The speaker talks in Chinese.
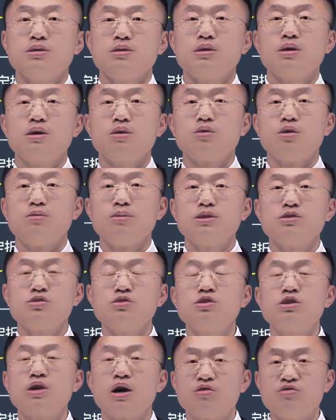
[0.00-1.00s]
那我们
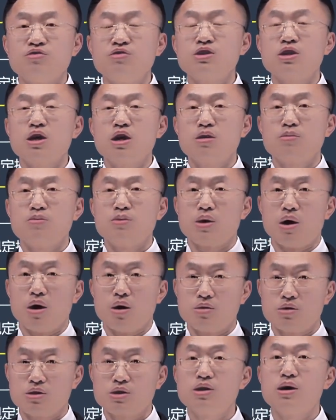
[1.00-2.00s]
资产负债
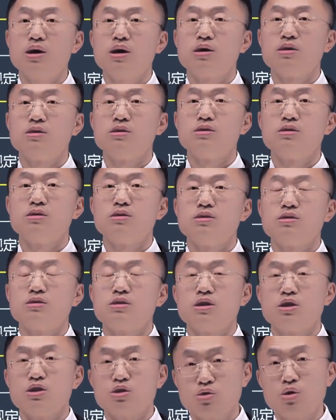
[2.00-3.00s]
表上
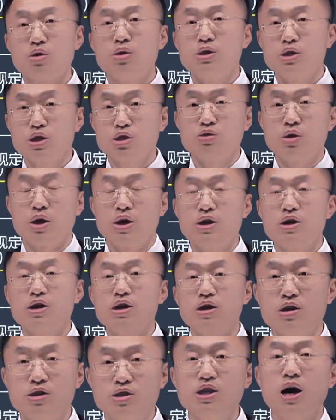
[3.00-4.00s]
的所有者权益
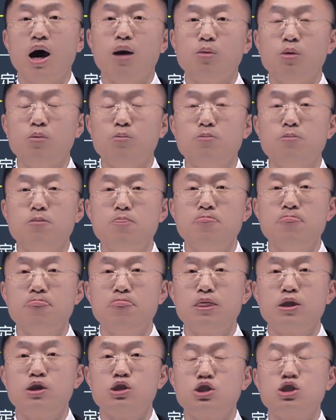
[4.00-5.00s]
个项目
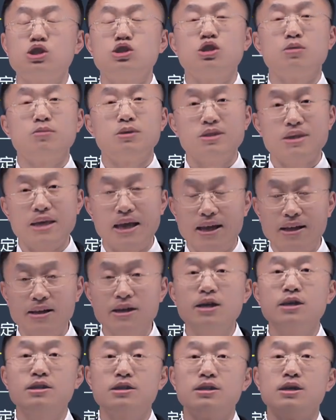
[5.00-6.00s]
是怎么填
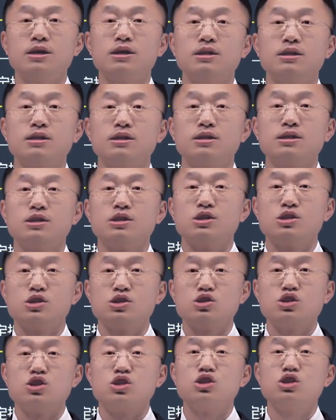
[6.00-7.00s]
列的呢？
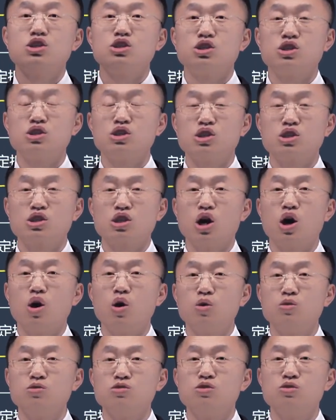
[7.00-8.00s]
其实是
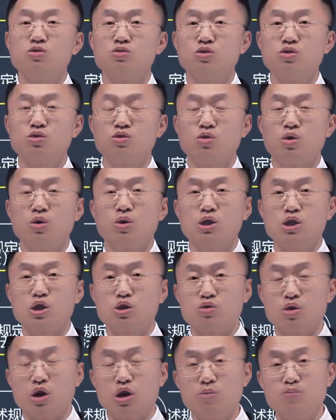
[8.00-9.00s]
抄自于所有
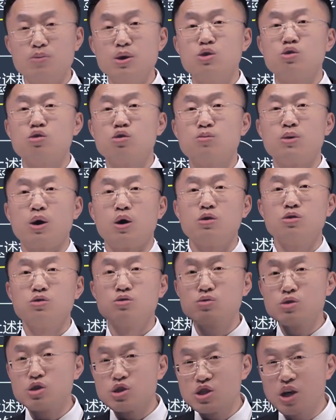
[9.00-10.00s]
者权益变动表
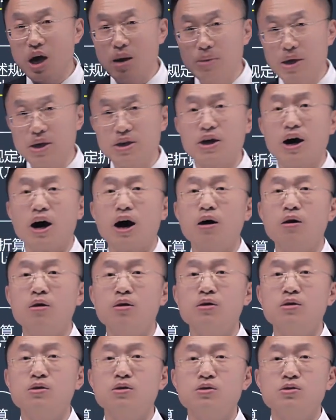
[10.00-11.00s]
最下边一行
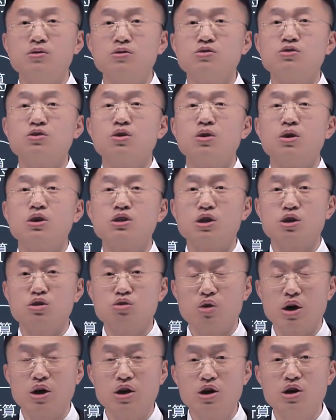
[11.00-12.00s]
所有者
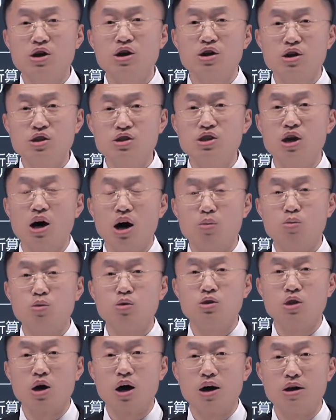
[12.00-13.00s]
权益各个项
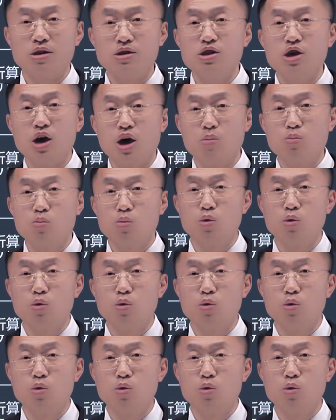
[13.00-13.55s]
目的年